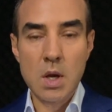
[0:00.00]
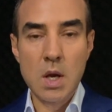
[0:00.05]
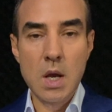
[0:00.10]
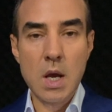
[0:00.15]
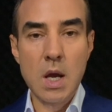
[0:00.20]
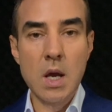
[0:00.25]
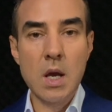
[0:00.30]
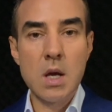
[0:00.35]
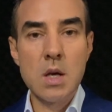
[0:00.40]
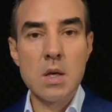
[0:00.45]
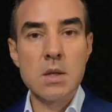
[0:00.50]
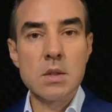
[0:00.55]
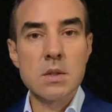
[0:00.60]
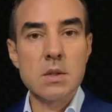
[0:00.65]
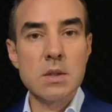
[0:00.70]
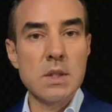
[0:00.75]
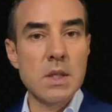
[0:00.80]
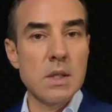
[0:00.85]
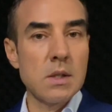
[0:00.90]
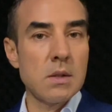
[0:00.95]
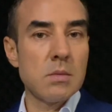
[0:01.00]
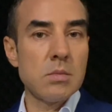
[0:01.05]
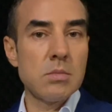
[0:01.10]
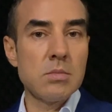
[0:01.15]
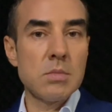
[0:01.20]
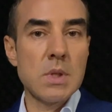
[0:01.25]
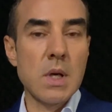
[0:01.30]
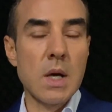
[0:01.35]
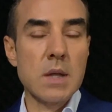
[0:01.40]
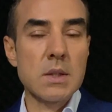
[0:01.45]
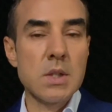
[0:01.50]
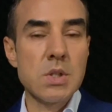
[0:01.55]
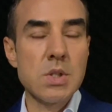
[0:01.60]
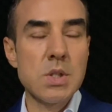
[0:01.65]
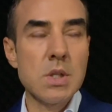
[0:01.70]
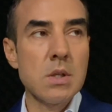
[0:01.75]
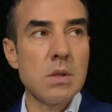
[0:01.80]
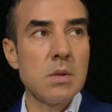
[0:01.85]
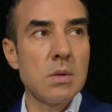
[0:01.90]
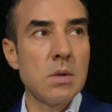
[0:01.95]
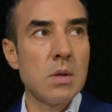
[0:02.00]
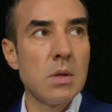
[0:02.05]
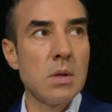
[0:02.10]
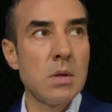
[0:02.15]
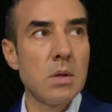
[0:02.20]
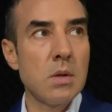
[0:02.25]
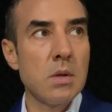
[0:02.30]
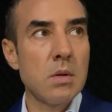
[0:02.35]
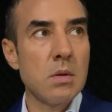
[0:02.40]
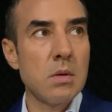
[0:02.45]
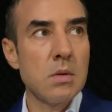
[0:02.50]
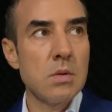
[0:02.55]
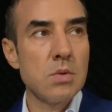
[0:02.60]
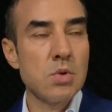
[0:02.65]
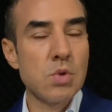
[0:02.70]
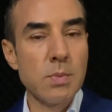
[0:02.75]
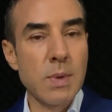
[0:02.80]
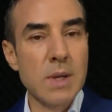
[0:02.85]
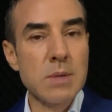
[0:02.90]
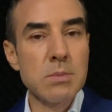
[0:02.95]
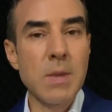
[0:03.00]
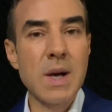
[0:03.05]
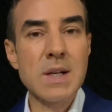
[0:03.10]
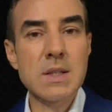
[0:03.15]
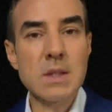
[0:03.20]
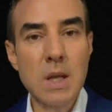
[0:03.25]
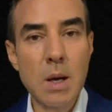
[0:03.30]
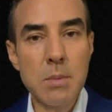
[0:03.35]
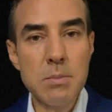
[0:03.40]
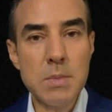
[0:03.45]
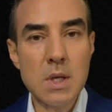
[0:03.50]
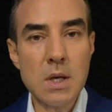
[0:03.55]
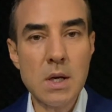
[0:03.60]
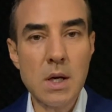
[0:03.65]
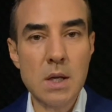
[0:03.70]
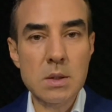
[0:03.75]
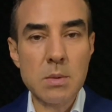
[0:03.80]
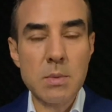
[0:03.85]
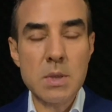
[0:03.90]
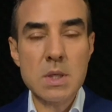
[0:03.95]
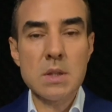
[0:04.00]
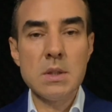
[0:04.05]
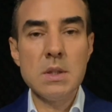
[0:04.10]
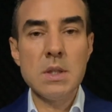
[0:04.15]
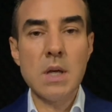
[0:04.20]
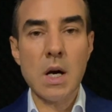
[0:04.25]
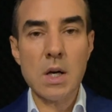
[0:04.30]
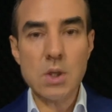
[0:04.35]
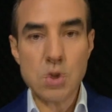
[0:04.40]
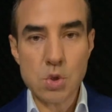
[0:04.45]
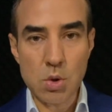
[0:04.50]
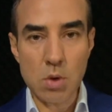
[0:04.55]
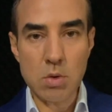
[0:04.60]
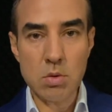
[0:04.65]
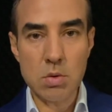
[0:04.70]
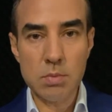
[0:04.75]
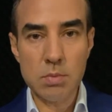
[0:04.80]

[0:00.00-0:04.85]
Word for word: E, yaklaşık e, Şubat-Mart'tan beri adam akıllı yağış yok.